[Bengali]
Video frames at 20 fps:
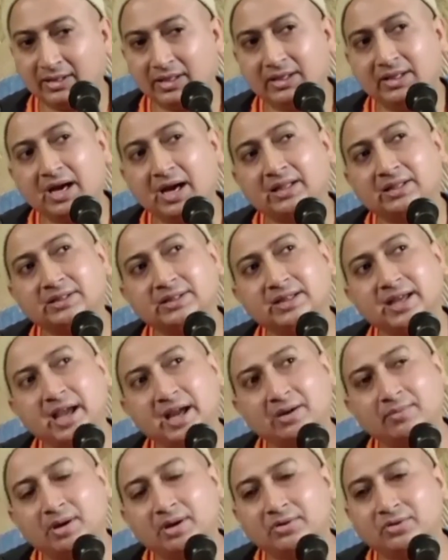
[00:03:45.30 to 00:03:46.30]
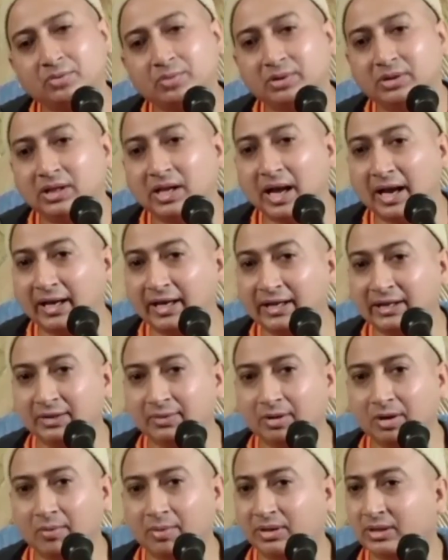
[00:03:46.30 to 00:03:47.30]
আর যেই গাছকে একবার জমিতে
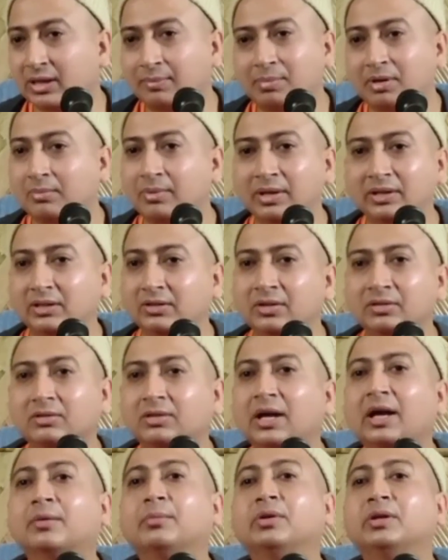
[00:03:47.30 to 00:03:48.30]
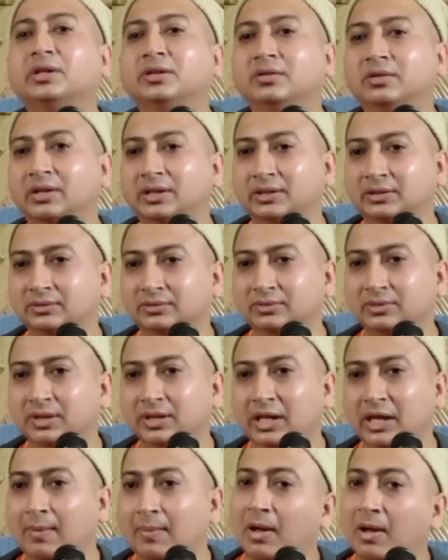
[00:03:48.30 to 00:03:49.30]
লাগিয়ে দেওয়া হবে সে আপনার ব্যক্তিগত থাকবে কি করে
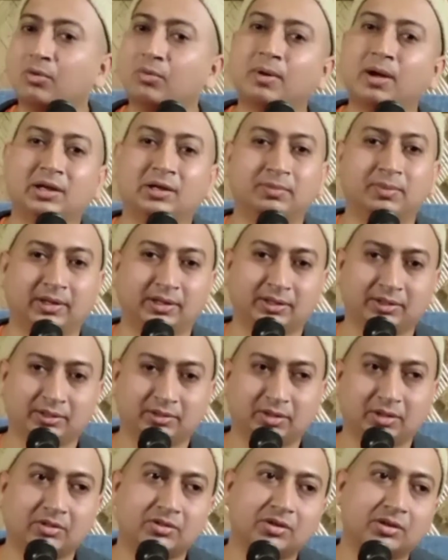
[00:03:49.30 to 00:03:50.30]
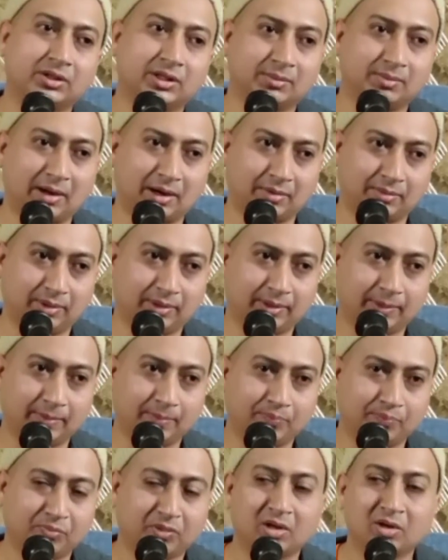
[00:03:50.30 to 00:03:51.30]
এবারও বাড়বে স্বচ্ছন্দে
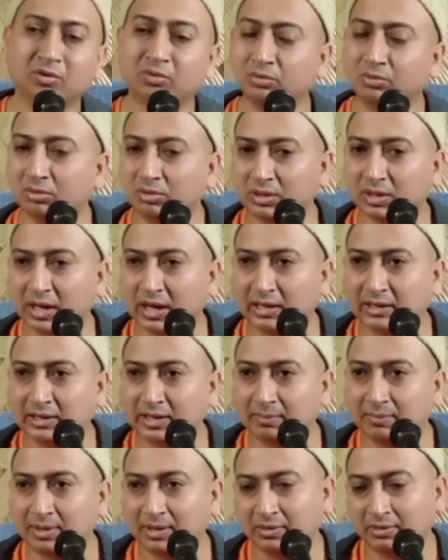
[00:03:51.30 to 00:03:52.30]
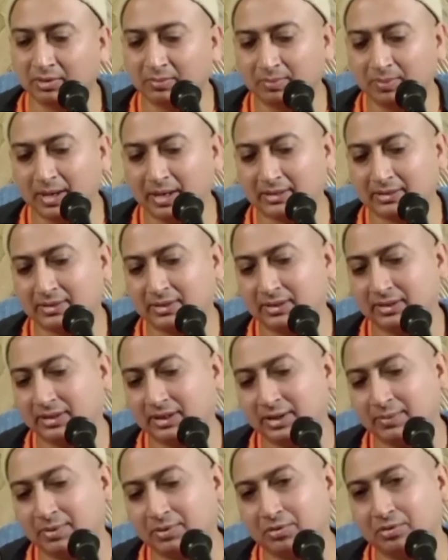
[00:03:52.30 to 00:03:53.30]
বাড়বে গুরুর কাজ আপনাকে ওই
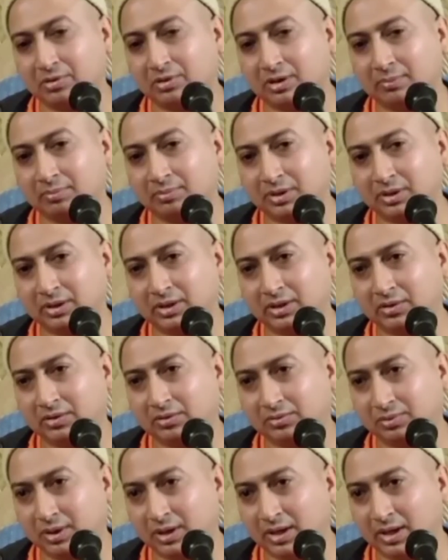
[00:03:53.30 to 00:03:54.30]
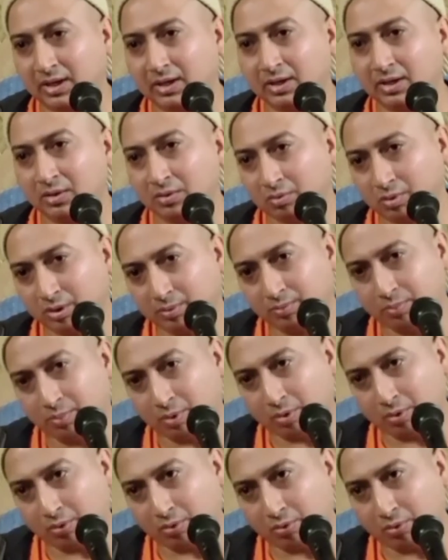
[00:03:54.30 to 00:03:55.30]
প্লাস্টিক থেকে বা ছোটো টপ থেকে তুলে
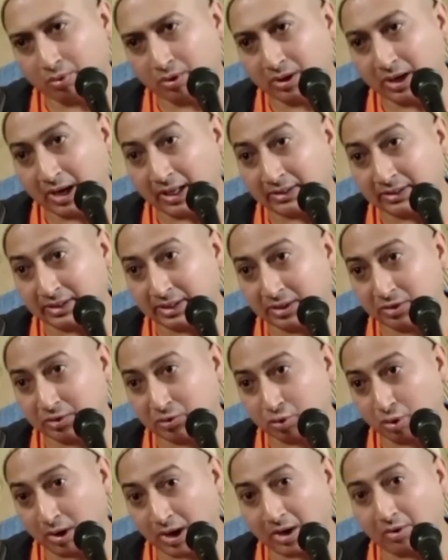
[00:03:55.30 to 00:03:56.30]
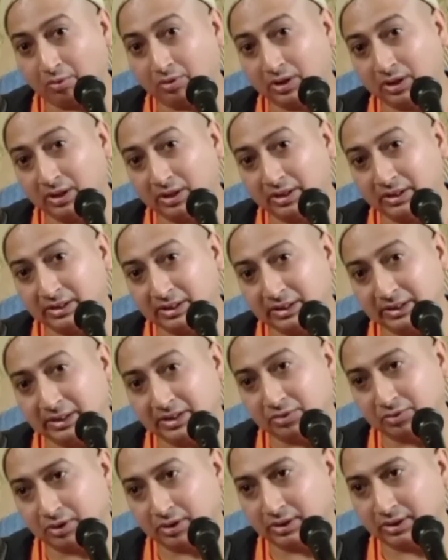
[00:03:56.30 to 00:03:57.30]
ওই বড় গাছের চড়া রোদের
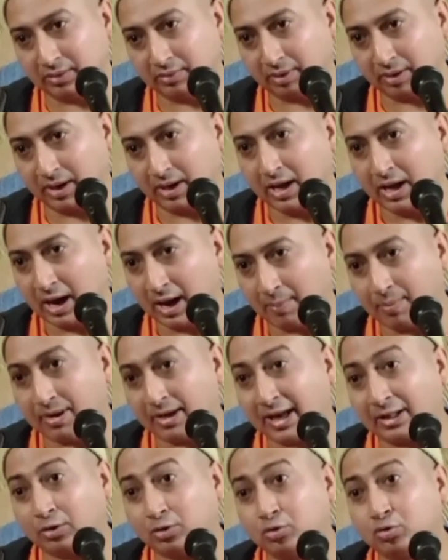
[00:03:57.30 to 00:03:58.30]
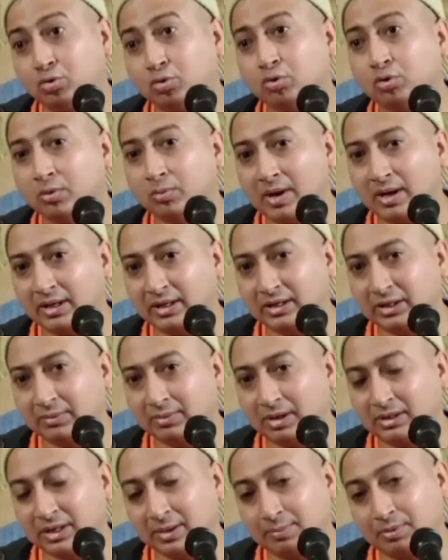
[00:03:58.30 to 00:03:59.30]
নিচে নিয়ে চলে যাওয়া আপনাকে এত যোগ্য
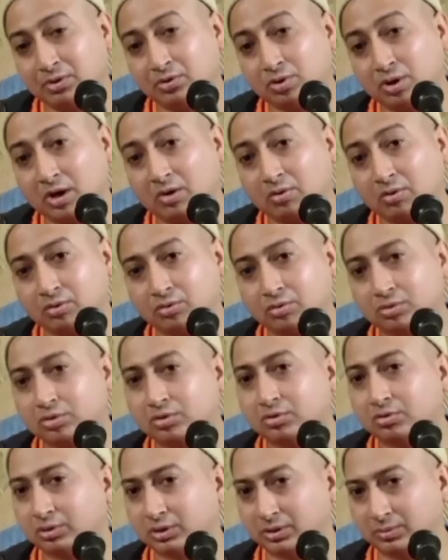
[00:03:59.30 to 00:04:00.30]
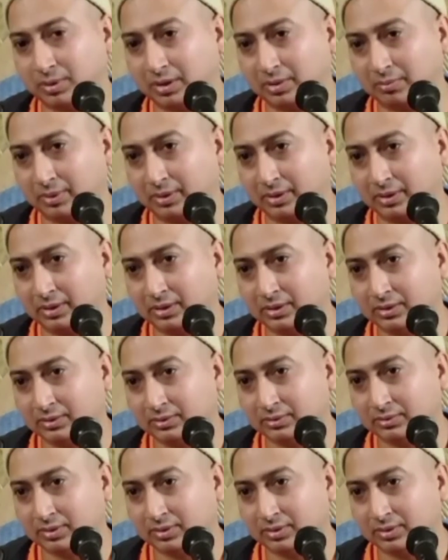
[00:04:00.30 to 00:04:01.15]
বানিয়ে দেওয়া যে আপনি চড়া রোদ সহ্য করতে পারবেন